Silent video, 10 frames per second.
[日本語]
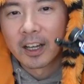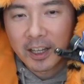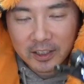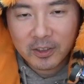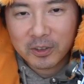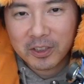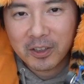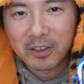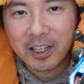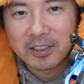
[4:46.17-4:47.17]
はいということで
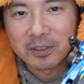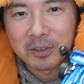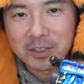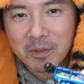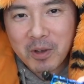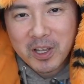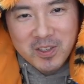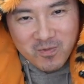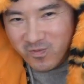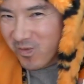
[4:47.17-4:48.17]
今回以上でございます